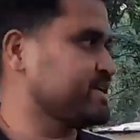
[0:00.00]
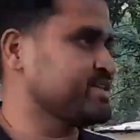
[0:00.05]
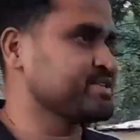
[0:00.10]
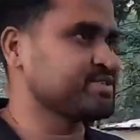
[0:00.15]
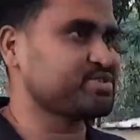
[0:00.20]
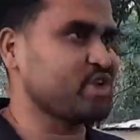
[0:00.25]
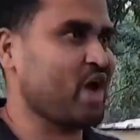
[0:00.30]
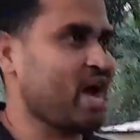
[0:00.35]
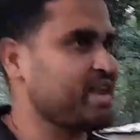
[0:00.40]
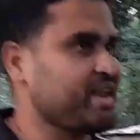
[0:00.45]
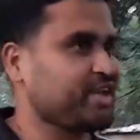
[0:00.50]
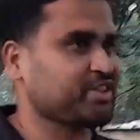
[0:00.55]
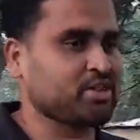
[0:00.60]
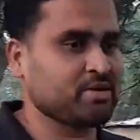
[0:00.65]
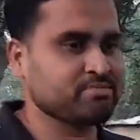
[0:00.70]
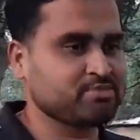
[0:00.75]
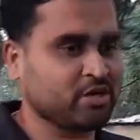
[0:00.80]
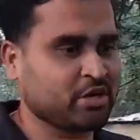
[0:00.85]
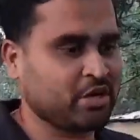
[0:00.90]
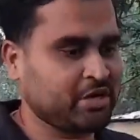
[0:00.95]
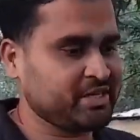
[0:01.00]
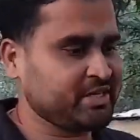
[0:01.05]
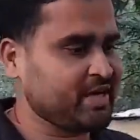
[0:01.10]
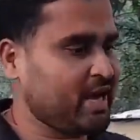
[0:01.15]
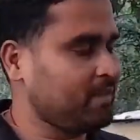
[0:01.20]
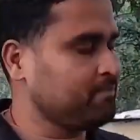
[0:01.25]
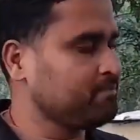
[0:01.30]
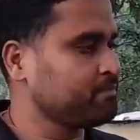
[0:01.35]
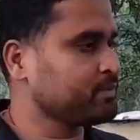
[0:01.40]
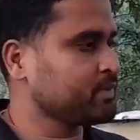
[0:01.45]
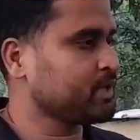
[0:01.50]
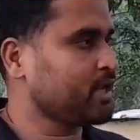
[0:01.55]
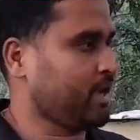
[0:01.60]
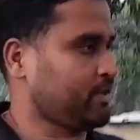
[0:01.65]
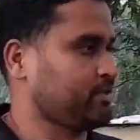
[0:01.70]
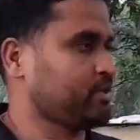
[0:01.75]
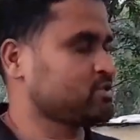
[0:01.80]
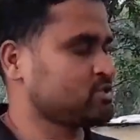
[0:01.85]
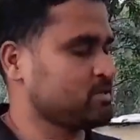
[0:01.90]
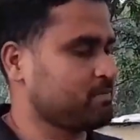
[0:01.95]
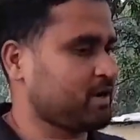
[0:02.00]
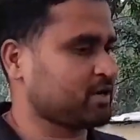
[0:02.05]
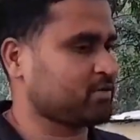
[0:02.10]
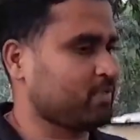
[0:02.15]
एज ए इंसान एकदम से घटिया हम्म। एकदम से